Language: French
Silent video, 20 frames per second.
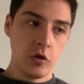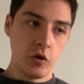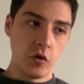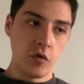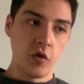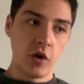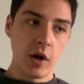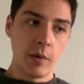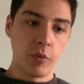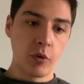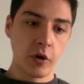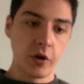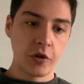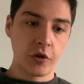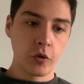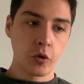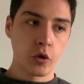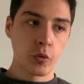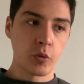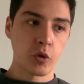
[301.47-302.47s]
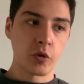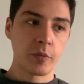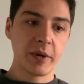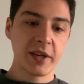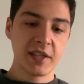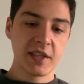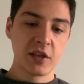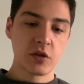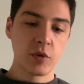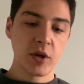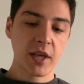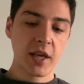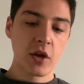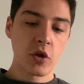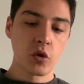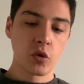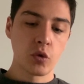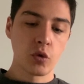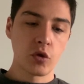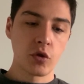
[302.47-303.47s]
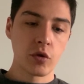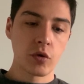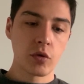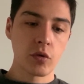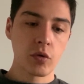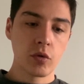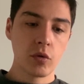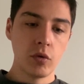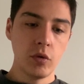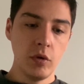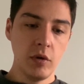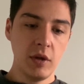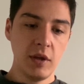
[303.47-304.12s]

Donc voilà, pour l'instant, je ne pense pas que ça soit quelque chose euh,